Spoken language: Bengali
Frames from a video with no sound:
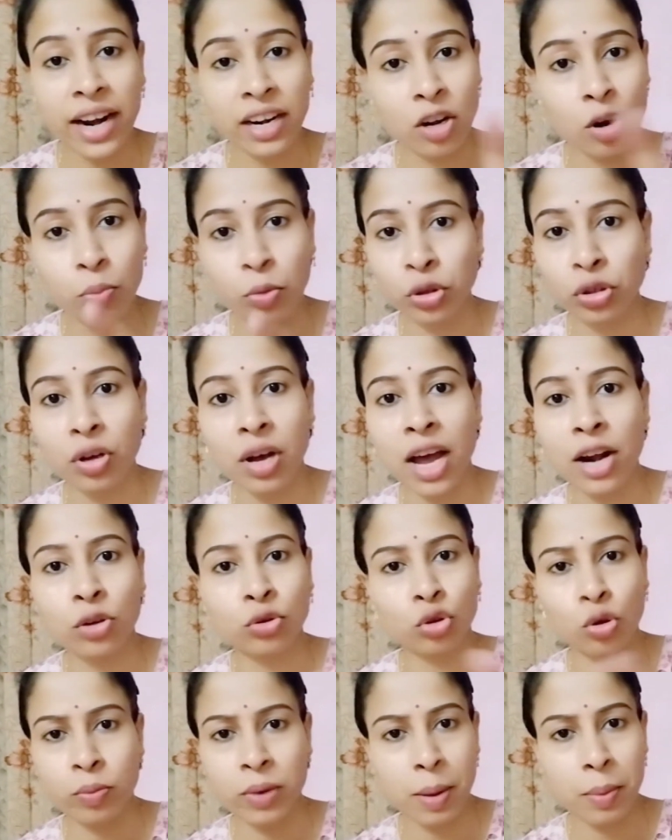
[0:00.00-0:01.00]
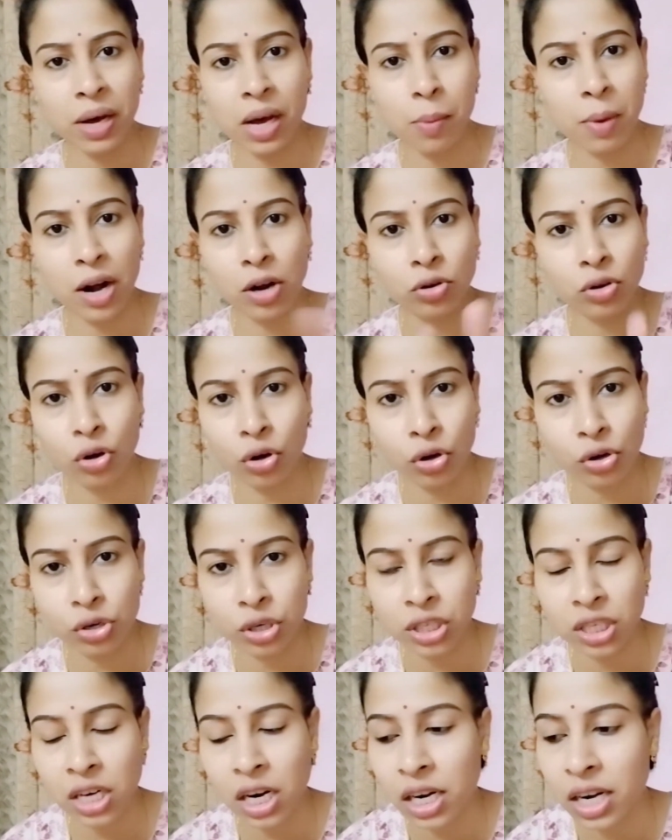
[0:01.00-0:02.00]
এক নম্বর তো কারণ তোমরা আমাকে বারণ করো
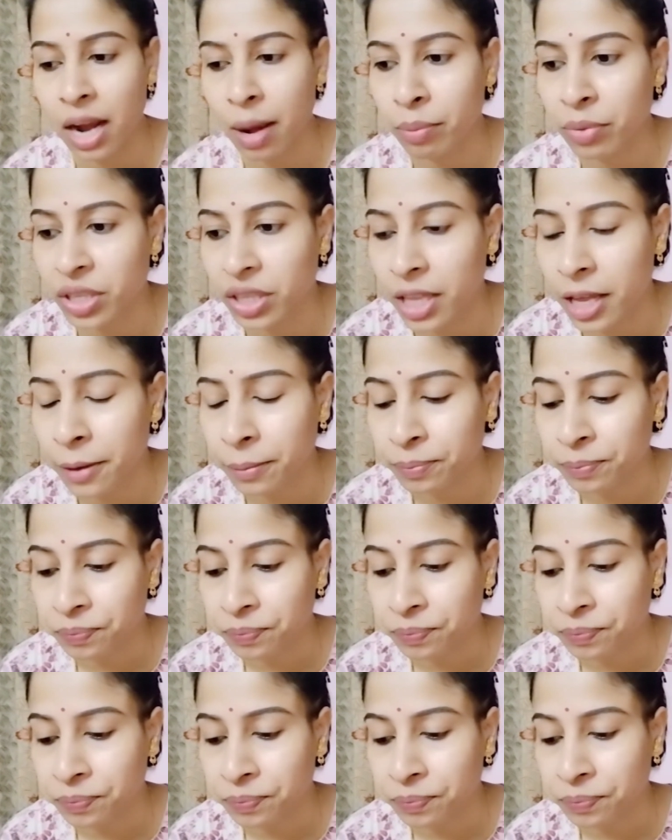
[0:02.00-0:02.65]
অরিজিনাল নাম নিতে